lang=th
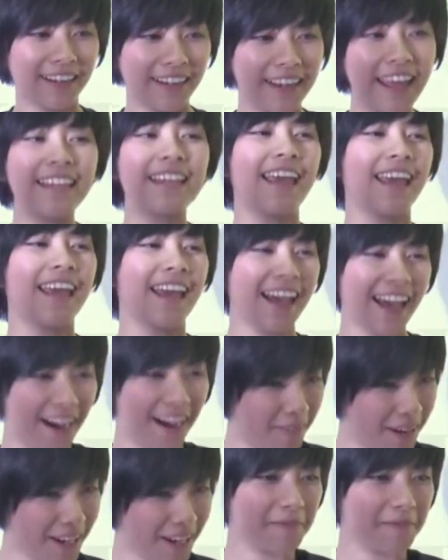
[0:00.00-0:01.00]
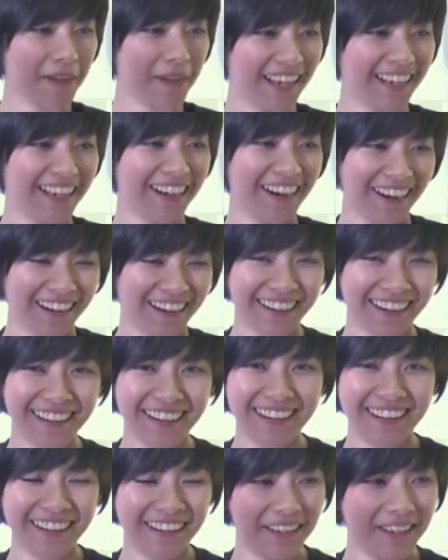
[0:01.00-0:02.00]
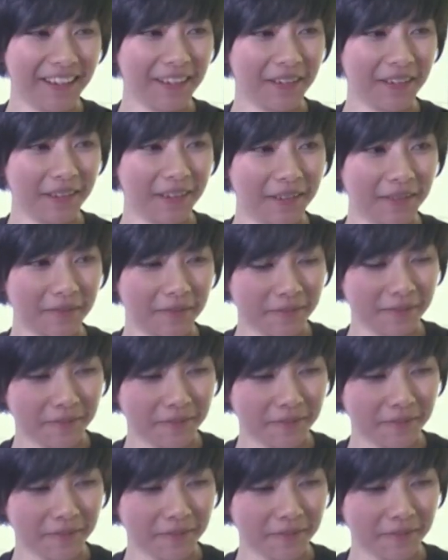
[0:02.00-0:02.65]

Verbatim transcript: เละเทะค่ะว่ากันไปก็แต่เล่นนั้นด้วยคาแรคเตอร์